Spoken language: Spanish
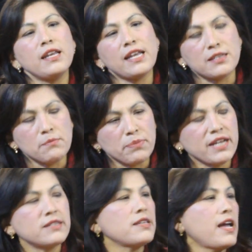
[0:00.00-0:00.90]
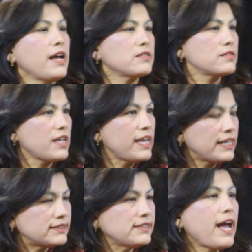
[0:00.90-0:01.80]
las empresas,
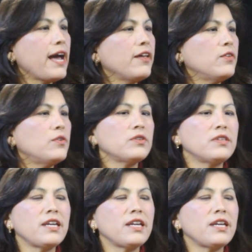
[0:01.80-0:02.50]
el Estado,